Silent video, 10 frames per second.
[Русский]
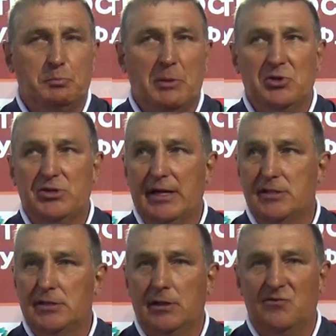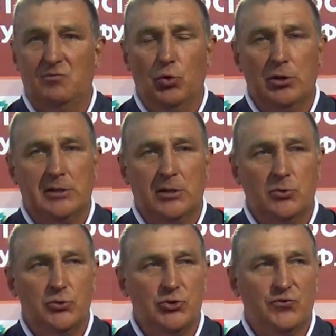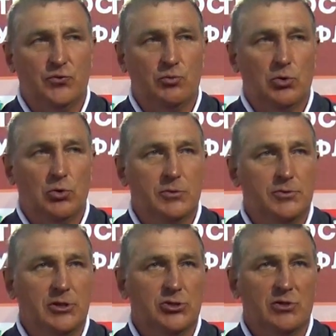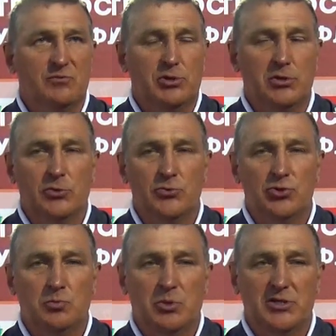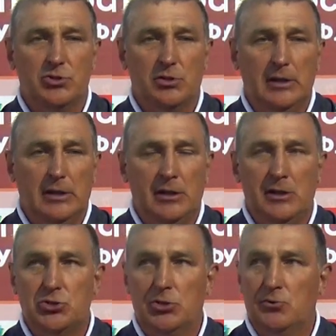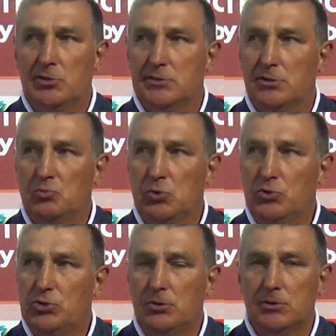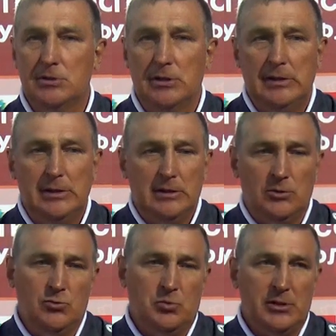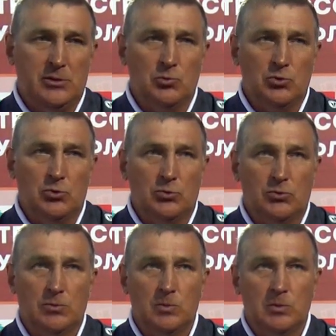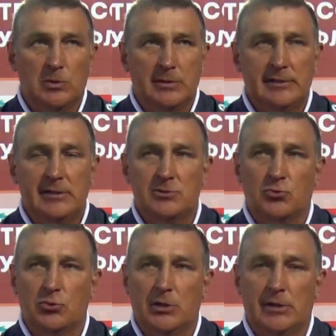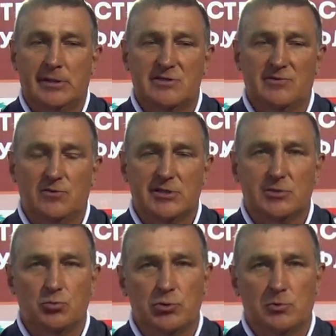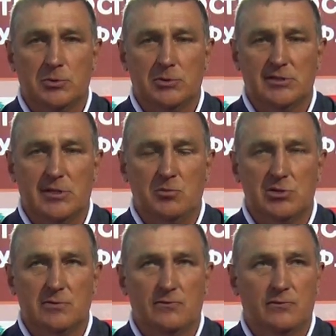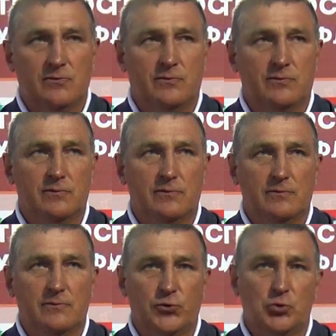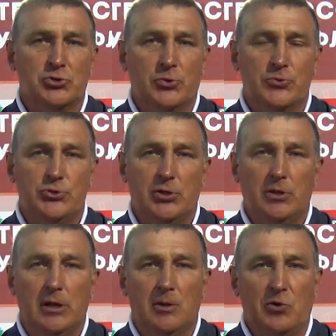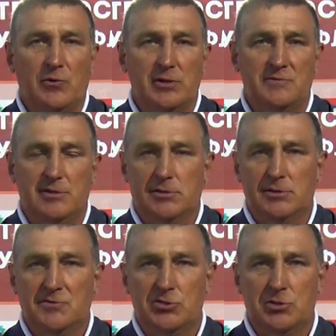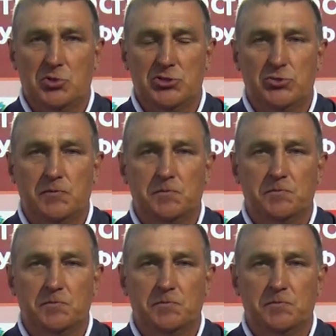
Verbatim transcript: попытались играть в более атакующий футбол, нежели в предыдущем матче. Я считаю, у нас это получилось. Ну, поэтому есть куда развиваться, будем стремиться в том же ключе проводить все оставшиеся матчи